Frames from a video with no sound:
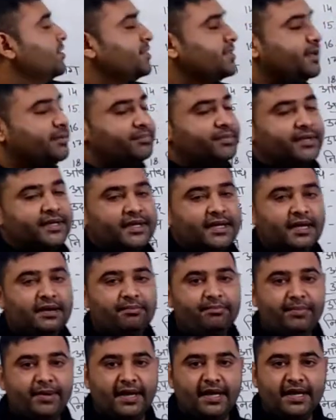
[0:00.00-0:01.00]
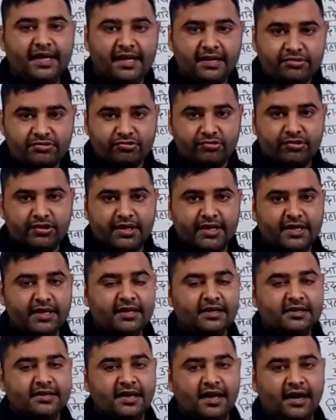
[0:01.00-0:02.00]
शब्द के पहले जुड़कर
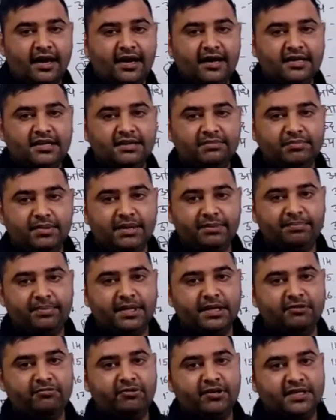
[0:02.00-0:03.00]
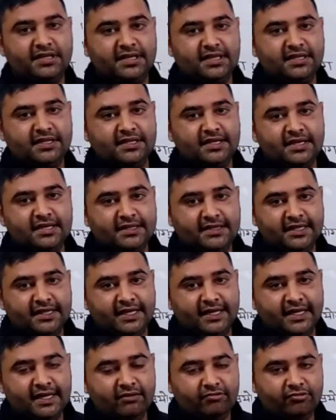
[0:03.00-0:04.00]
अर्थ में परिवर्तित करते
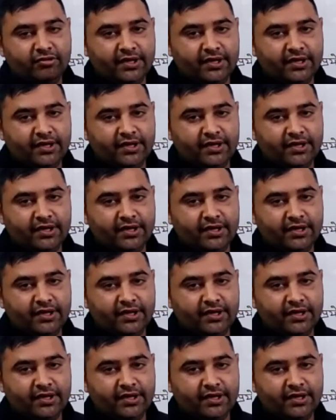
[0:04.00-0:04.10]
हैं